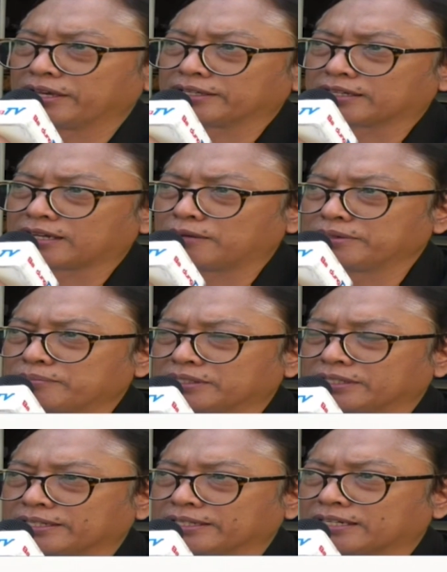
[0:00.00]
Baik, kami
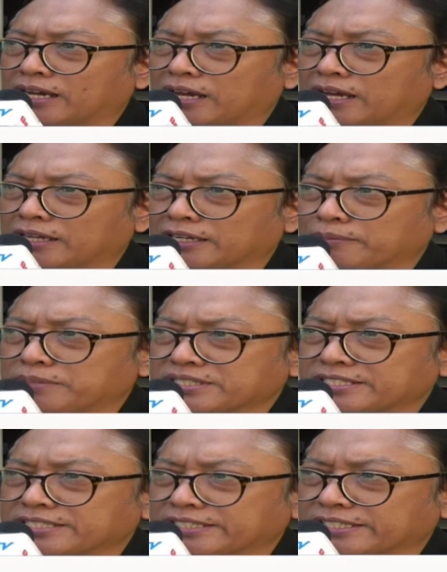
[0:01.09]
mendirikan lab
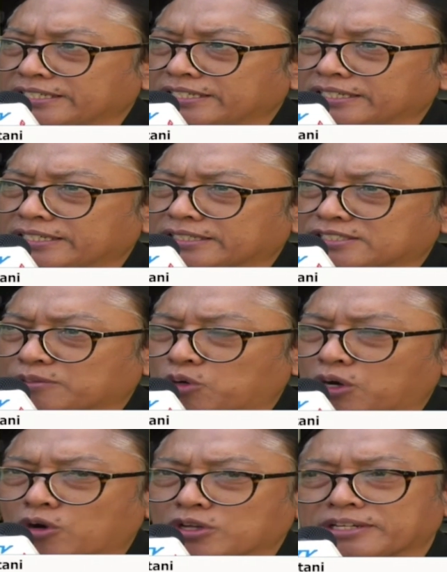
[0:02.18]
bisnis ini
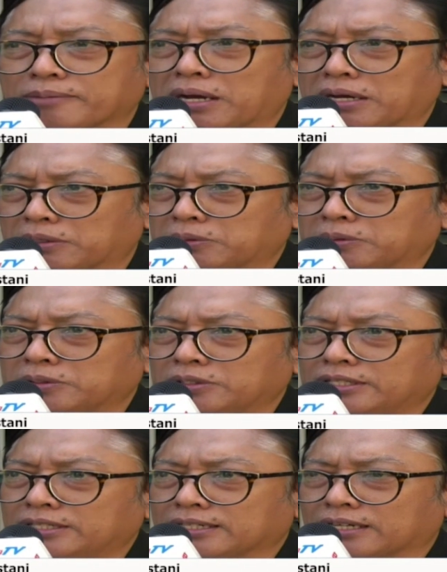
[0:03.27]
sebuah konsep baru
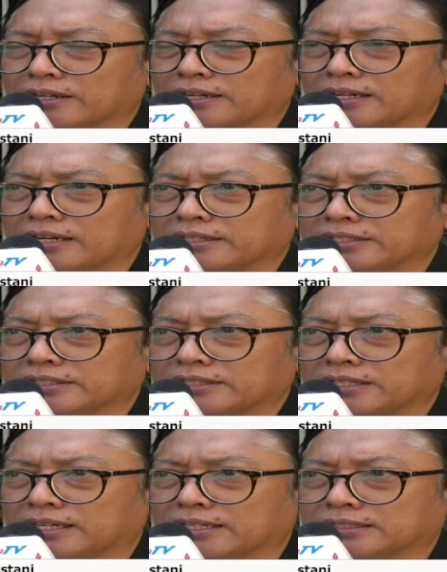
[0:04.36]
karena kan
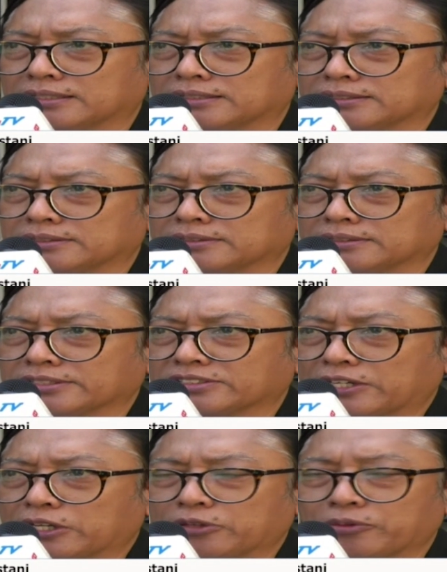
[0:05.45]
kita eh,
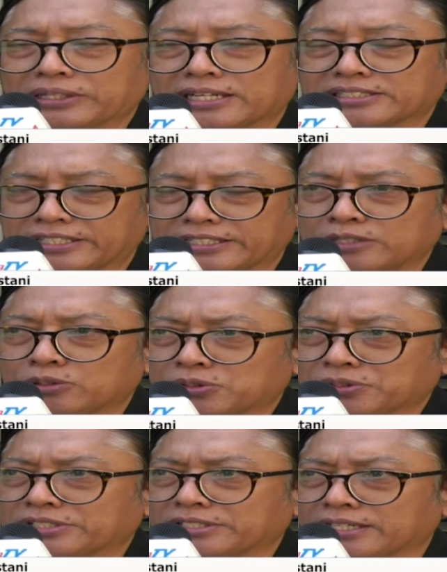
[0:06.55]
ST Equitas ini
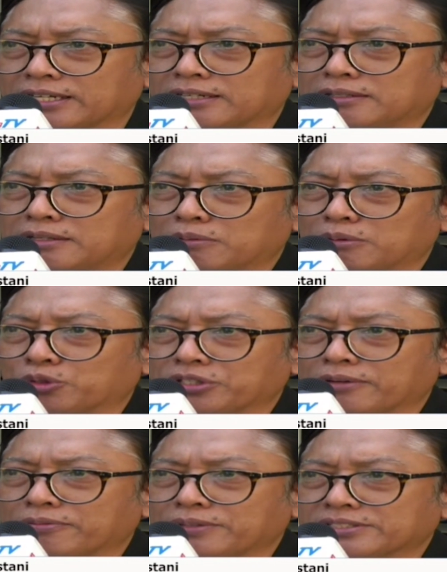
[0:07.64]
khususnya
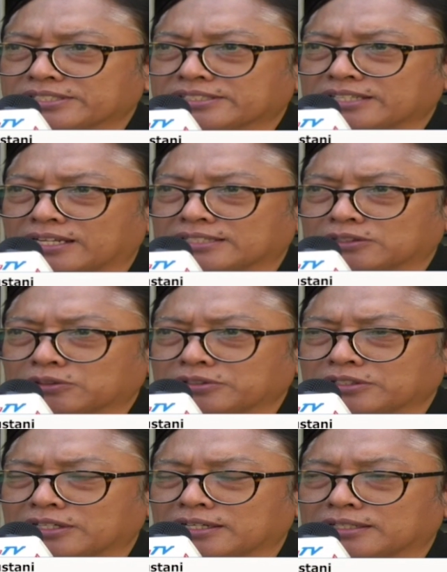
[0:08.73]
mempunyai visi salah
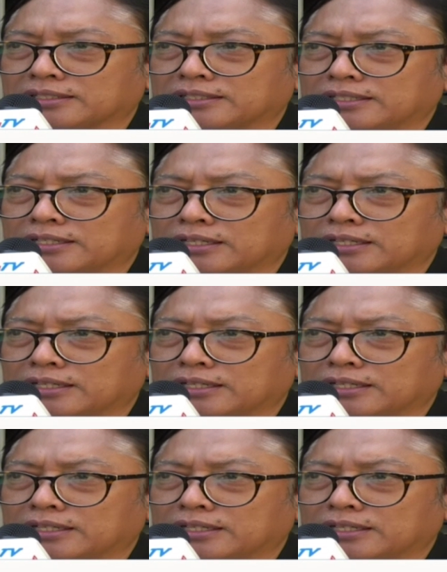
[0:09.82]
satunya